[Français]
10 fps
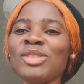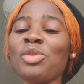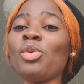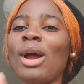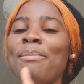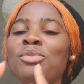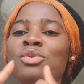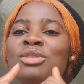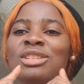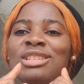on n'aura
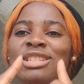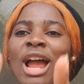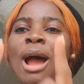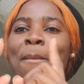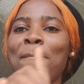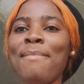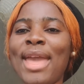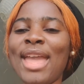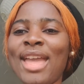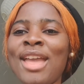plus
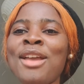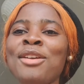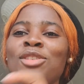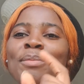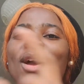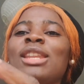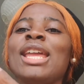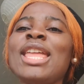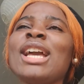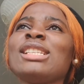jamais. Je prends un
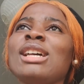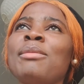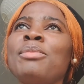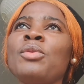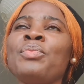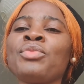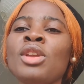dernier exemple.